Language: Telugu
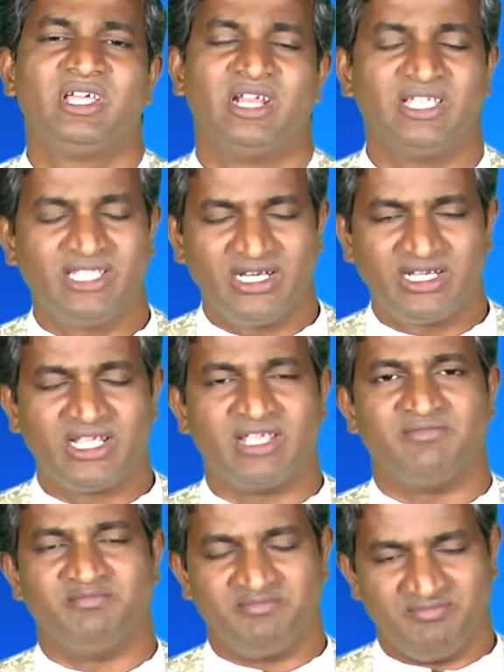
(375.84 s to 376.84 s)
లేదంటే
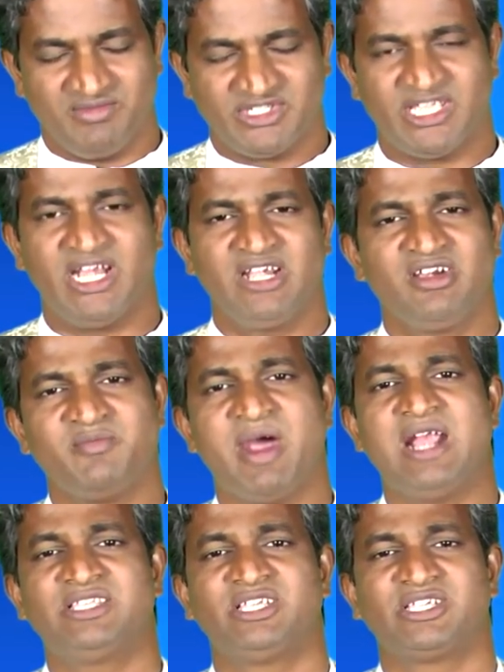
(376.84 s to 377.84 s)
సరైనటువంటి
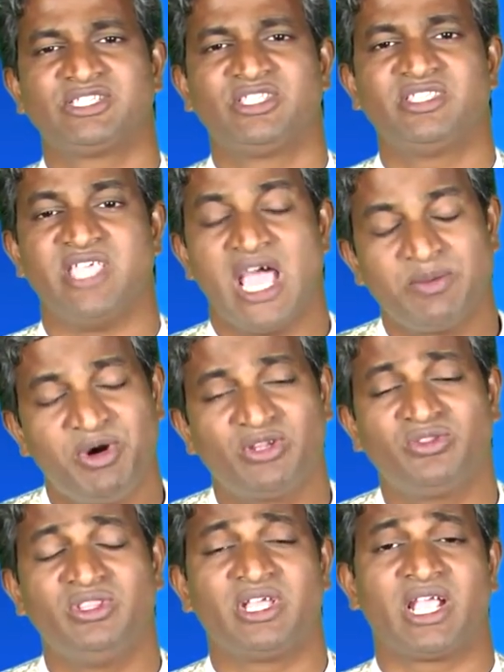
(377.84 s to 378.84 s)
మానసిక స్థితి
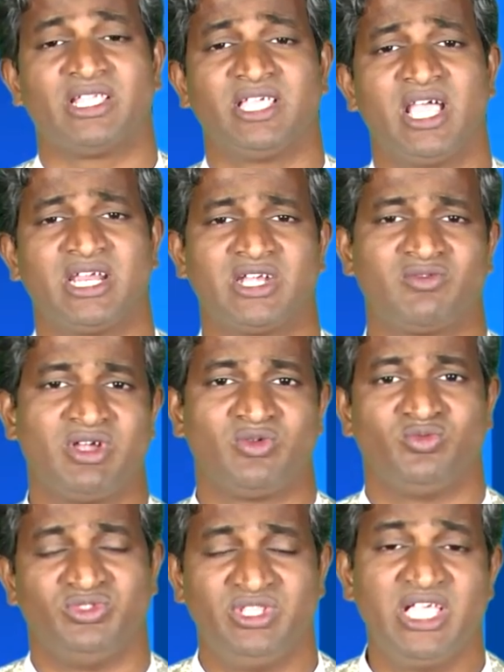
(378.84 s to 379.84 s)
ఏర్పడుతుంది కదా
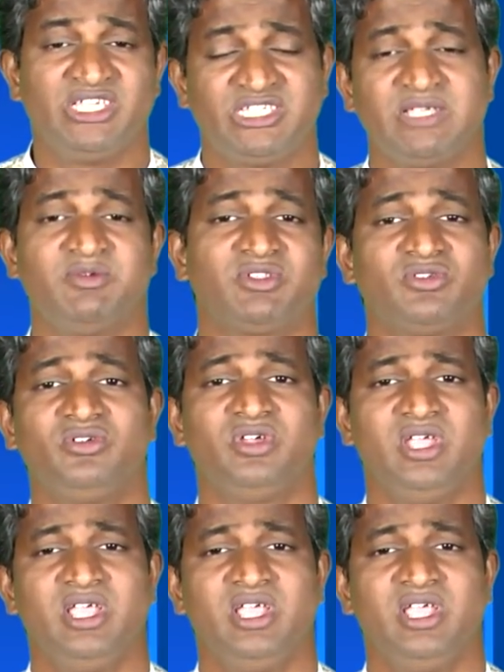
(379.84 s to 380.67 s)
అనేటువంటి ఉద్దేశ్యంతో